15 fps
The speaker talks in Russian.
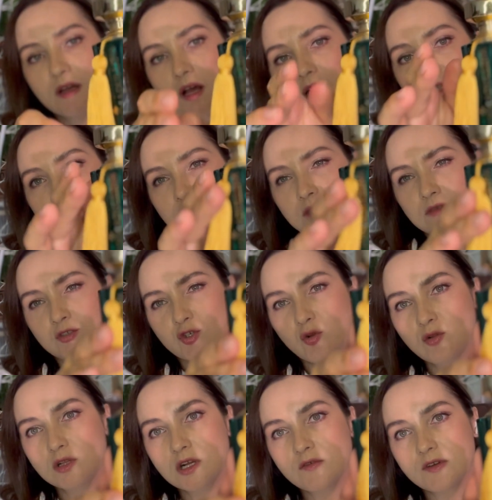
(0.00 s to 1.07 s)
Она
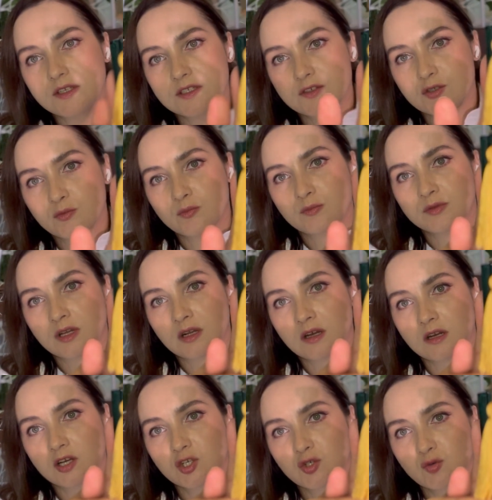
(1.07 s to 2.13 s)
шелковая, здесь так
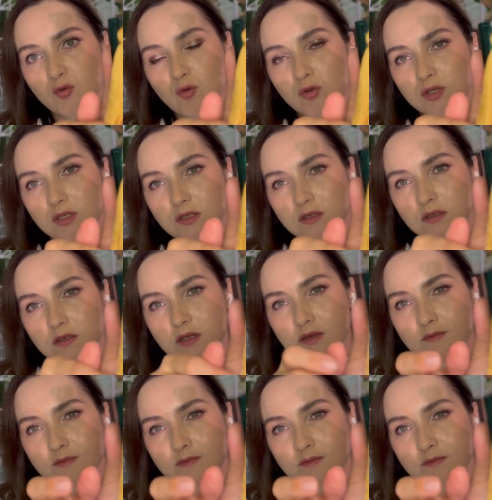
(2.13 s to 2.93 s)
хорошо и